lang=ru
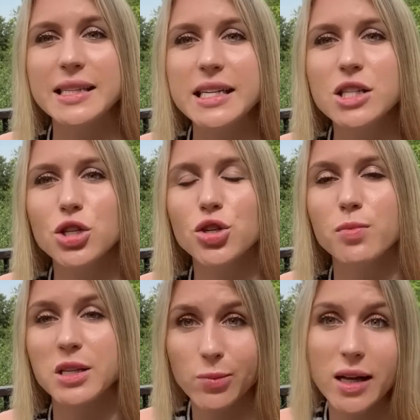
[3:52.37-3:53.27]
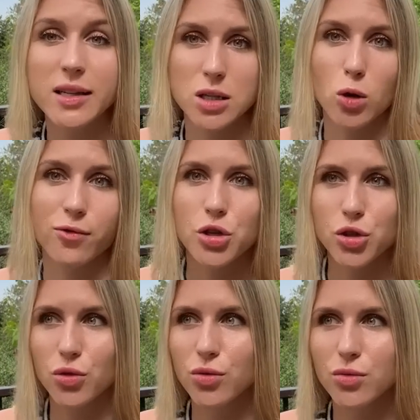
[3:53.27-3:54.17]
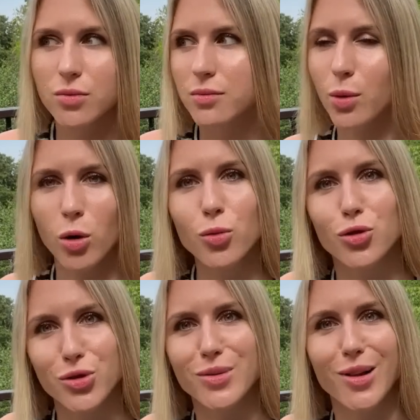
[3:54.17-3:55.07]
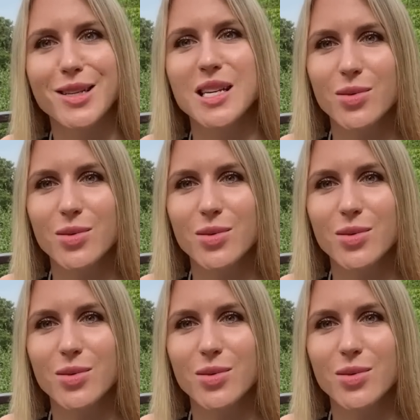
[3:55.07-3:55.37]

тысяч бесплатных слов, что, по-моему, очень классное